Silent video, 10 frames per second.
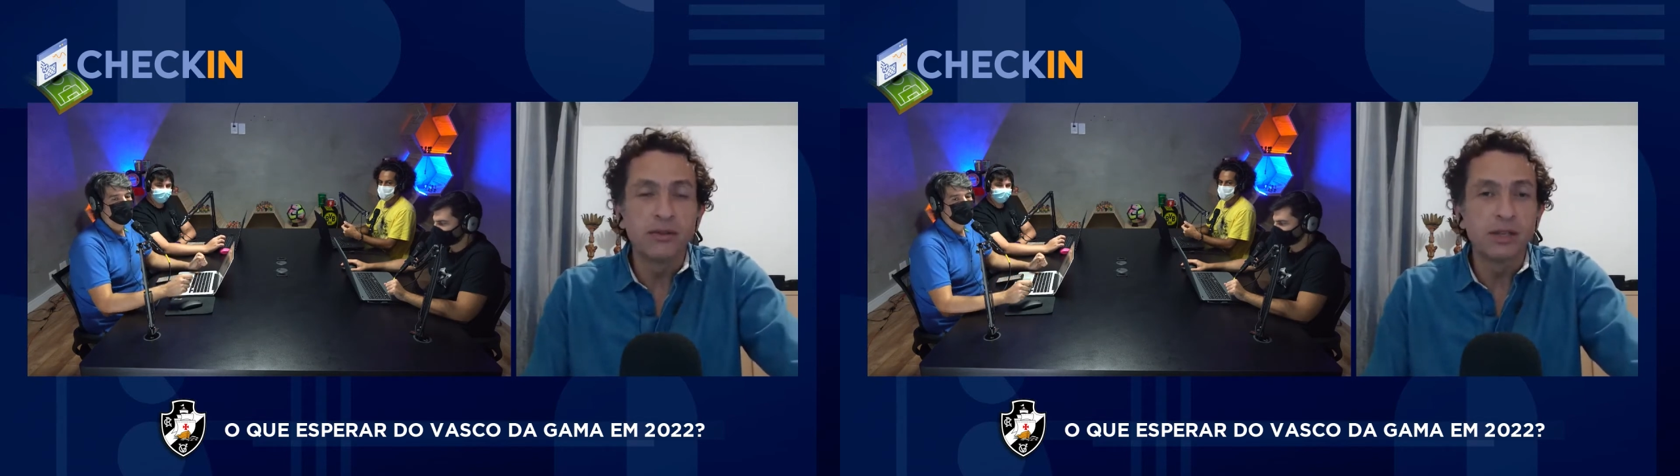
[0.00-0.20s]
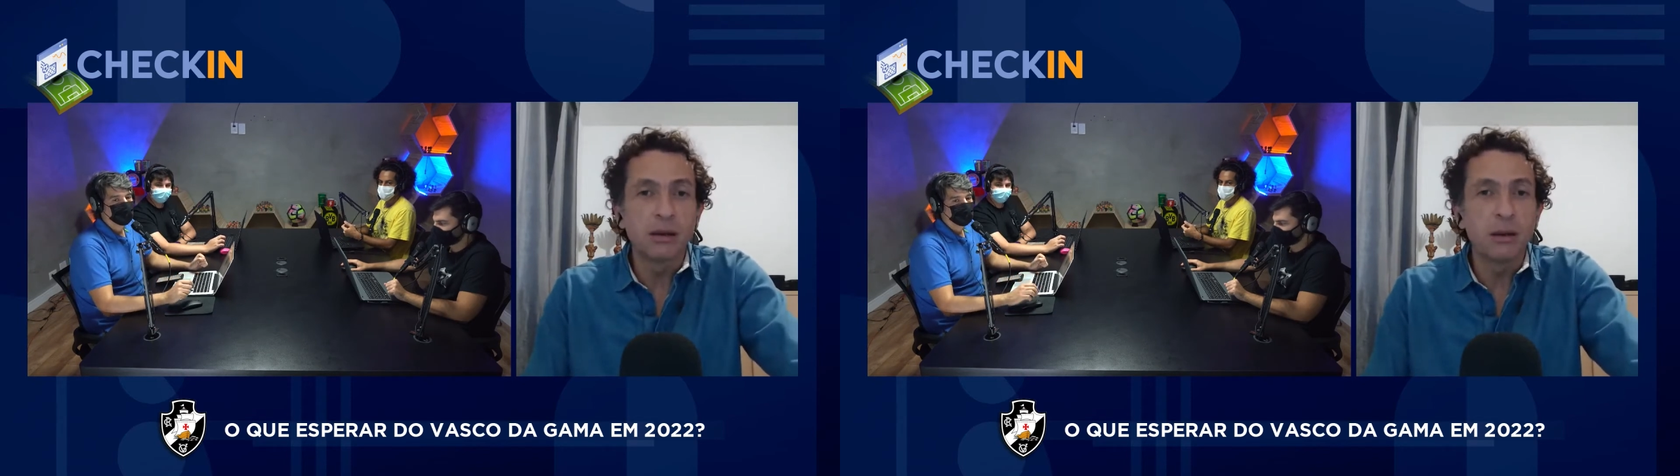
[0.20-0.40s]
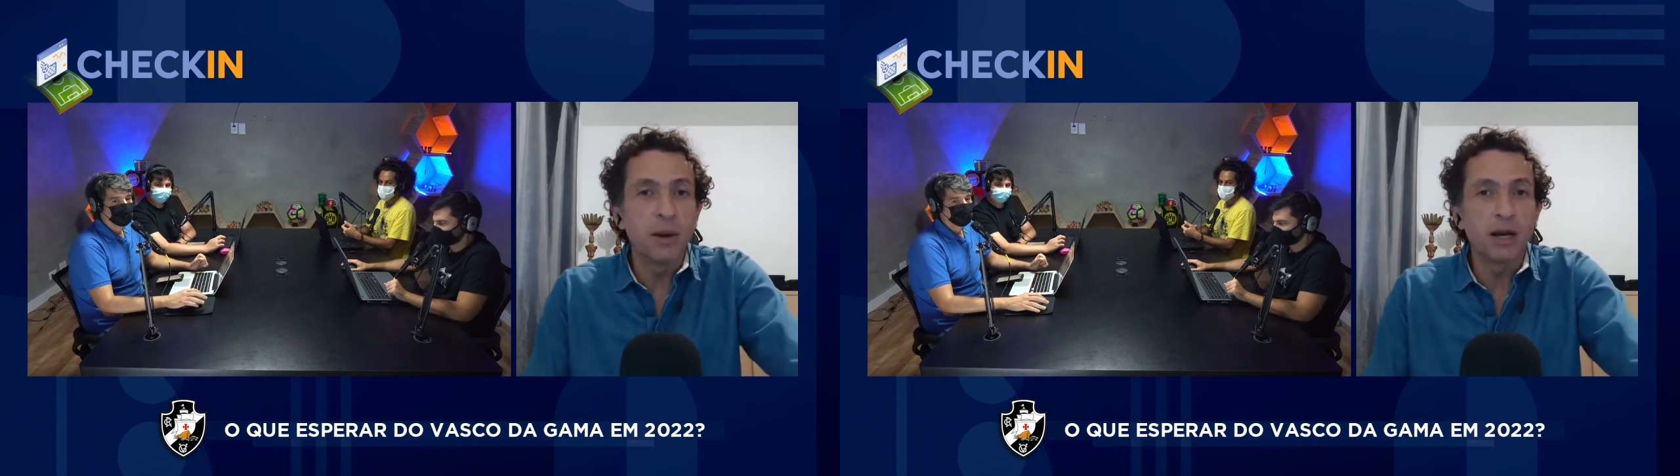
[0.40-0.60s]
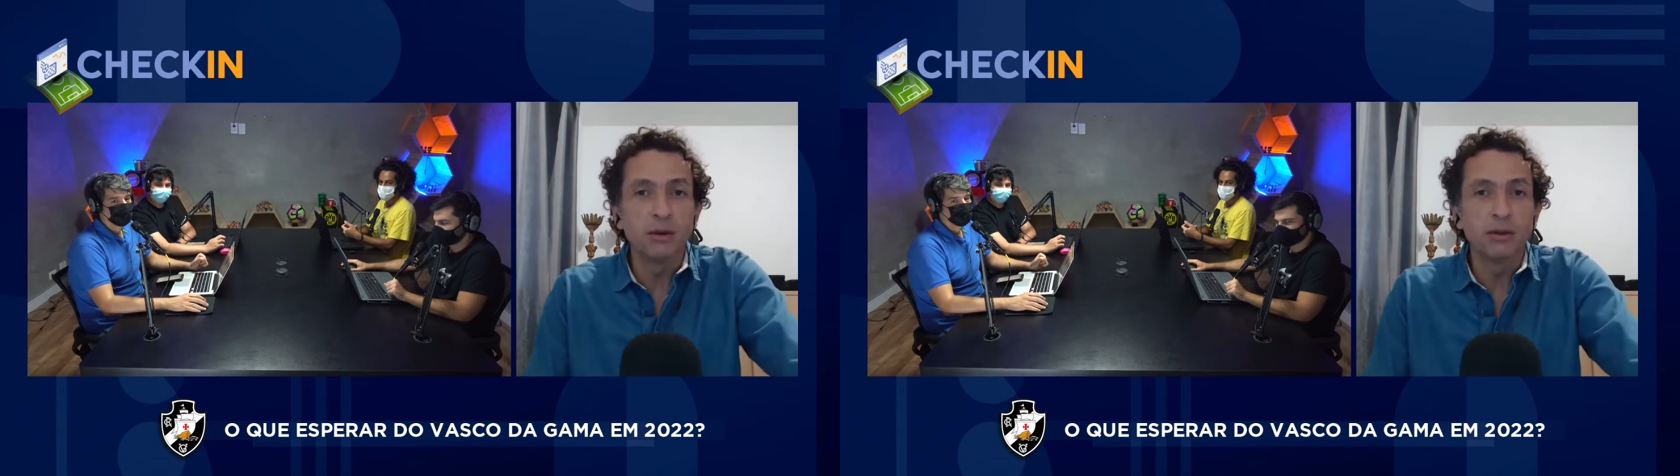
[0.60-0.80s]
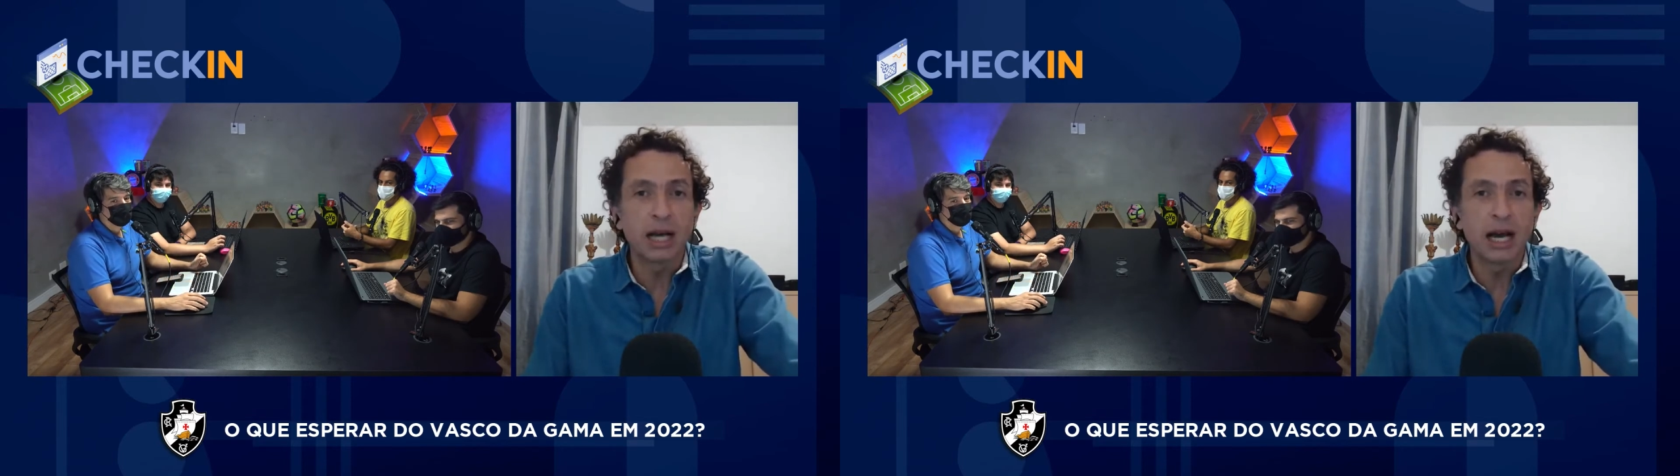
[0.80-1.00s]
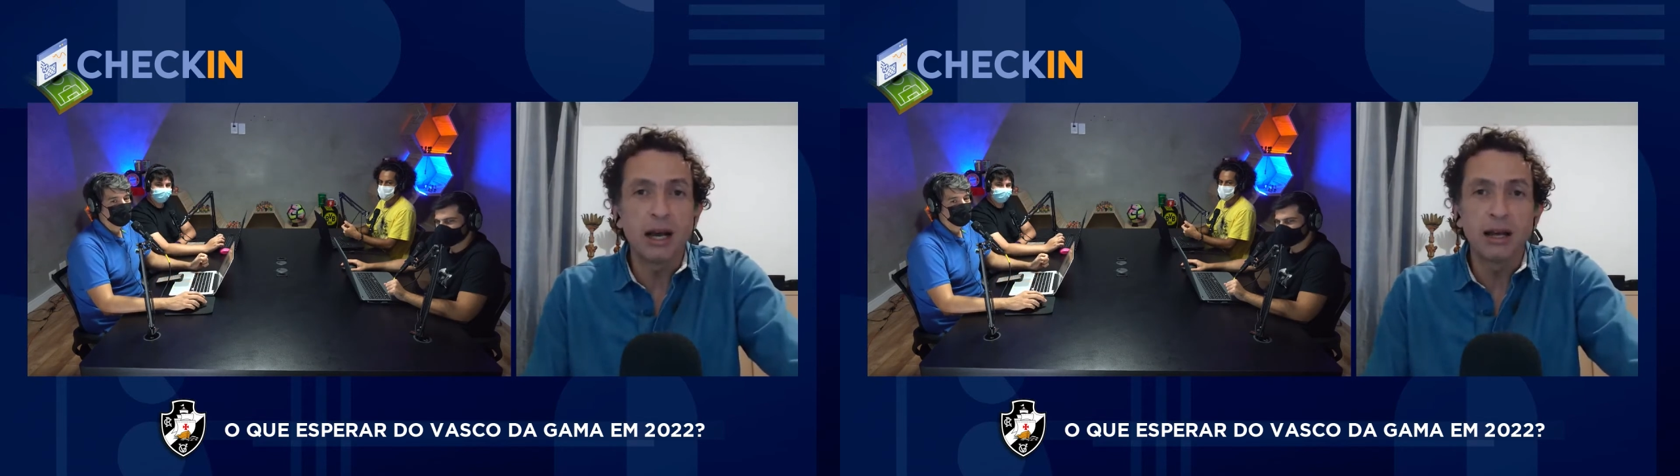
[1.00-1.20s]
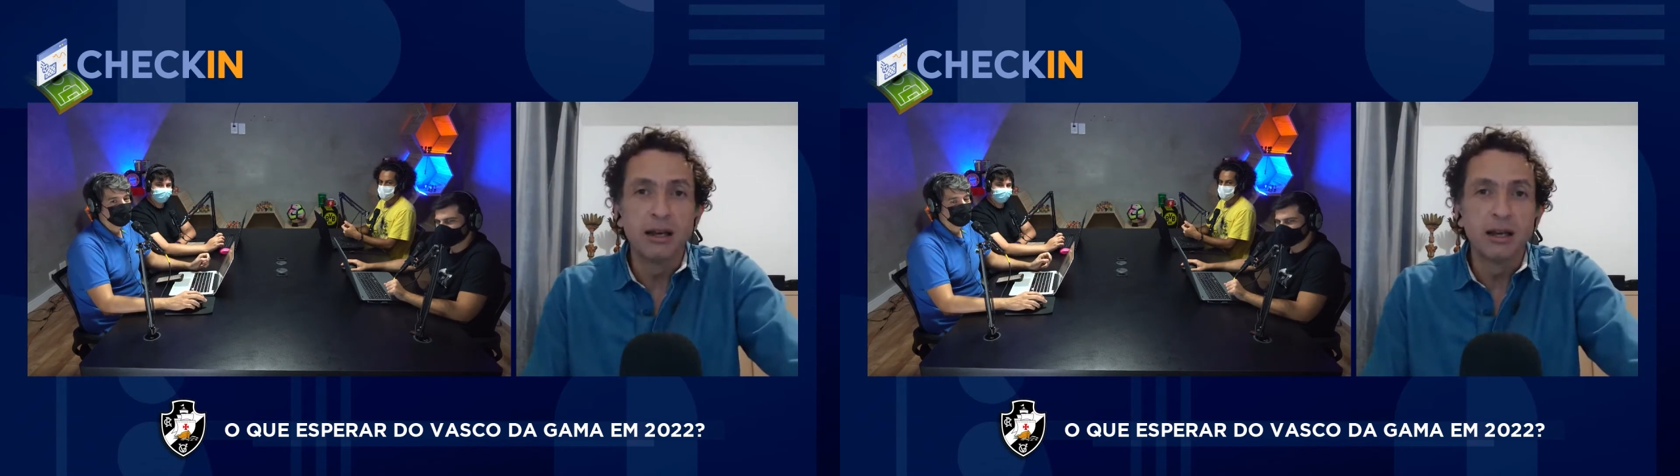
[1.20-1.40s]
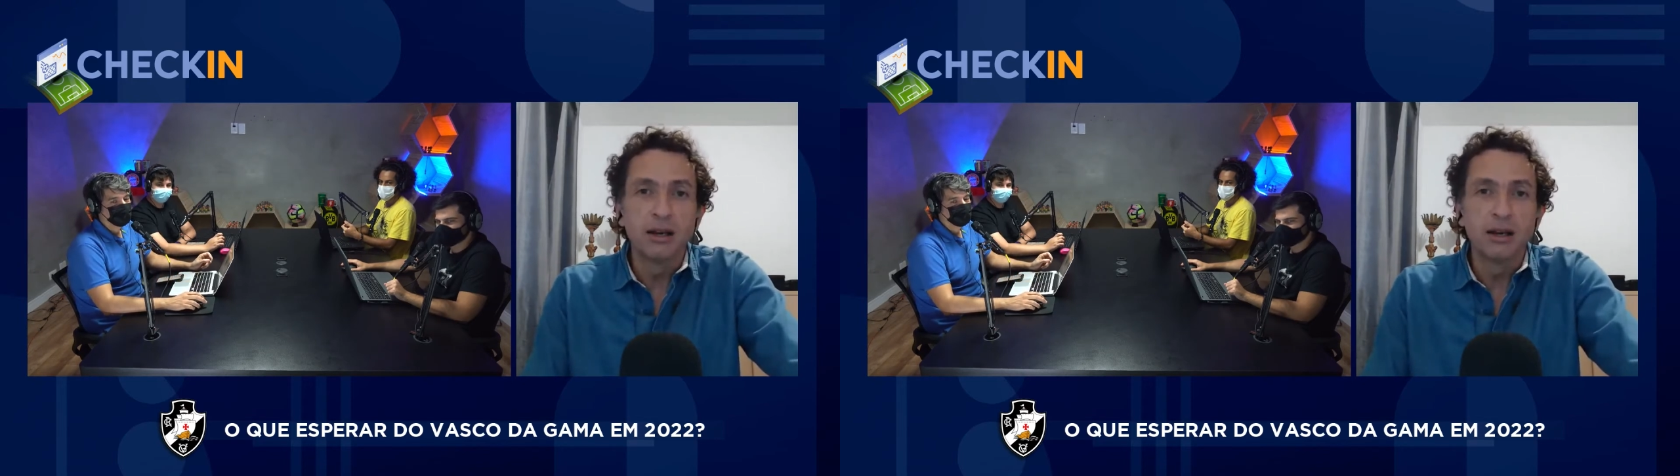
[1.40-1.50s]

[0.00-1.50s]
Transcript: se você me perguntar,